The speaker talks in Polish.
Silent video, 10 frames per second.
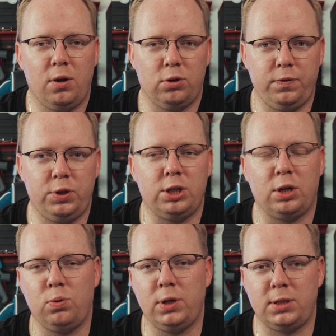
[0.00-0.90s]
Oczywiście
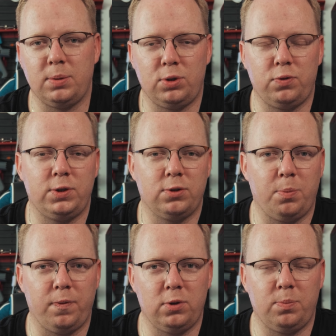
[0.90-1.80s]
żartuję z tym, że już wszystko
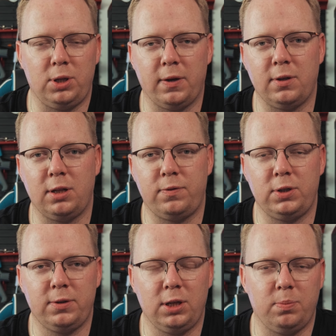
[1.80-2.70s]
powinno być jasne dla
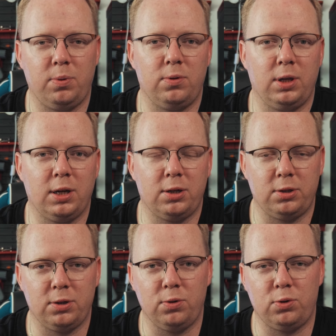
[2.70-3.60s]
wszystkich, bo nie
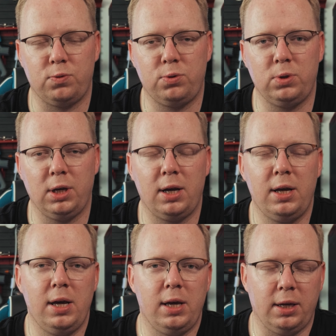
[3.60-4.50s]
każdy kończył studia.
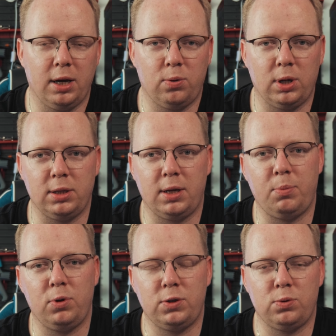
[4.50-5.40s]
Ja akurat na
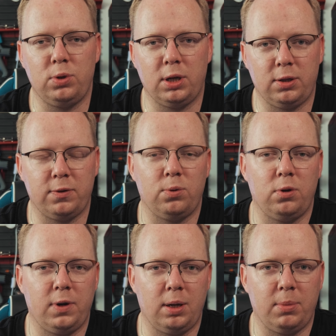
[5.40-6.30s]
moich studiach, gdzie
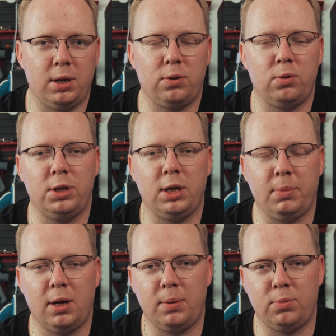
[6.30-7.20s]
studiowałem mechatronikę,
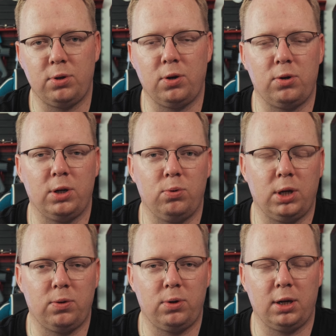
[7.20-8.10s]
miałem trochę o
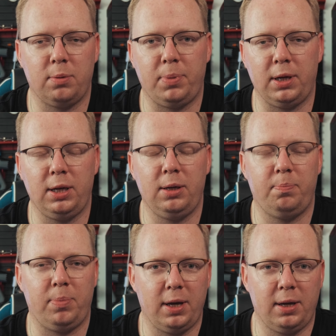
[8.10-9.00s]
regulatorach PI,
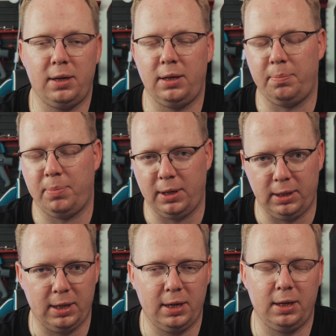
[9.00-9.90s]
P i
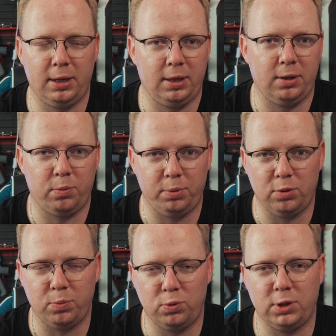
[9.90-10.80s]
PID i
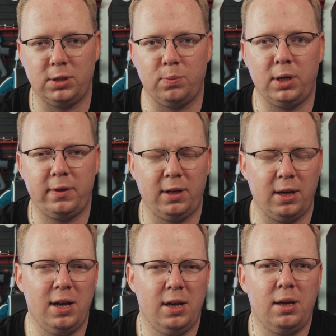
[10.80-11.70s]
robiliśmy różne symulacje.
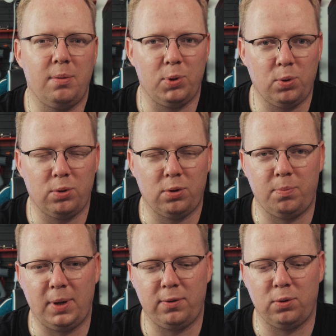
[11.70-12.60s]
Było to
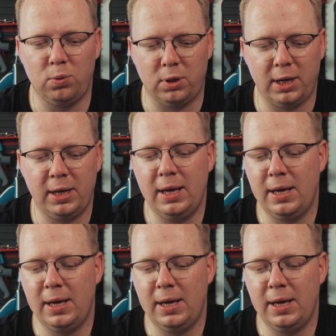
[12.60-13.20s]
bardzo nudne.